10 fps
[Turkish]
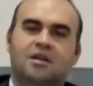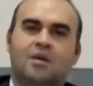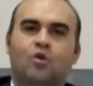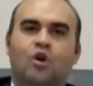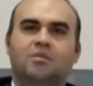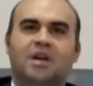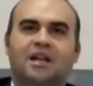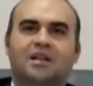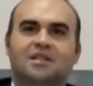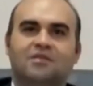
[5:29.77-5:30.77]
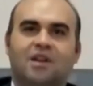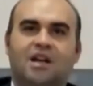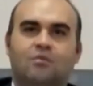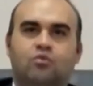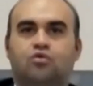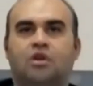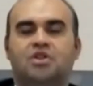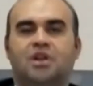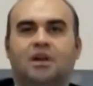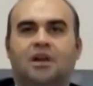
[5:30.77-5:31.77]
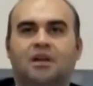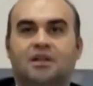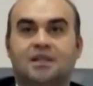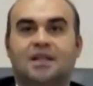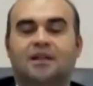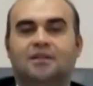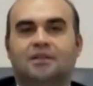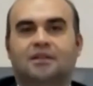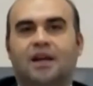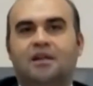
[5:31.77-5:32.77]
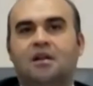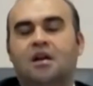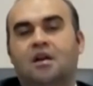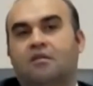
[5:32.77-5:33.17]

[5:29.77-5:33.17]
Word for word: kamu alım garantisi vererek bu süreci hızlandırdılar.